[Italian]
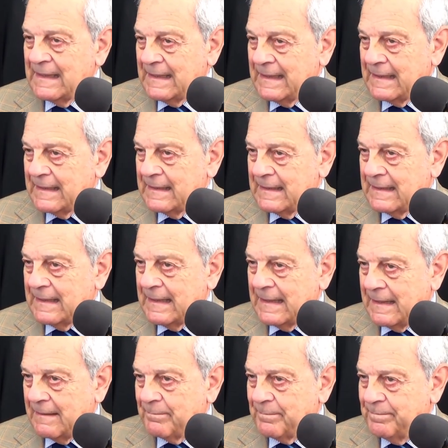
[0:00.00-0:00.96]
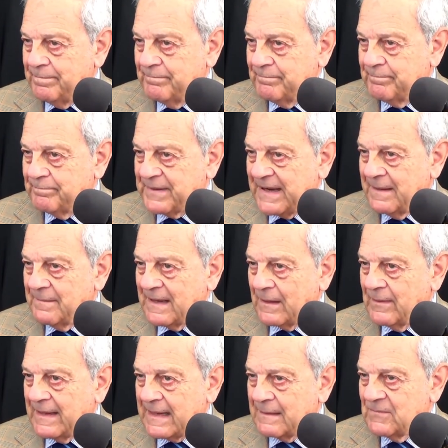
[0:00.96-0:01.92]
E la
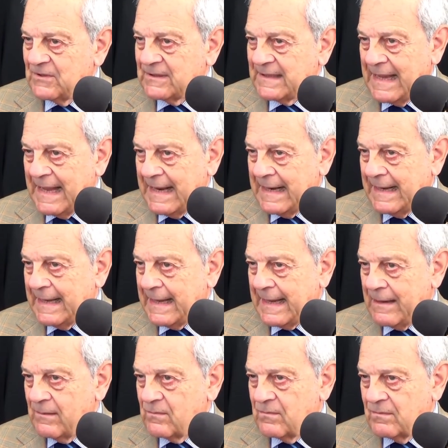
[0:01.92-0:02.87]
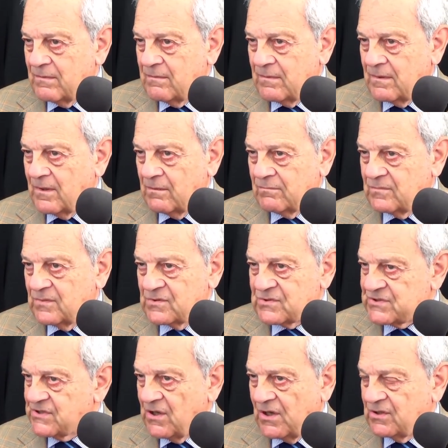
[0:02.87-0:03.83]
prima guerra mondiale è un,
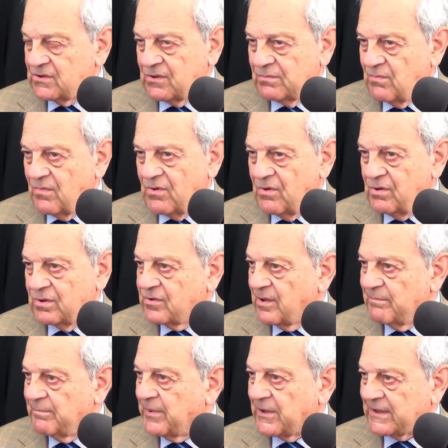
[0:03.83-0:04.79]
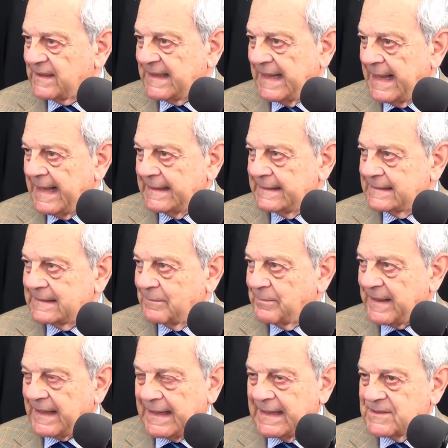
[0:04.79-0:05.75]
uno snodo molto
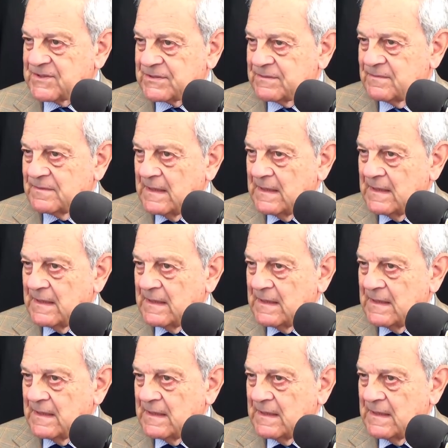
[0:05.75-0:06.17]
importante perché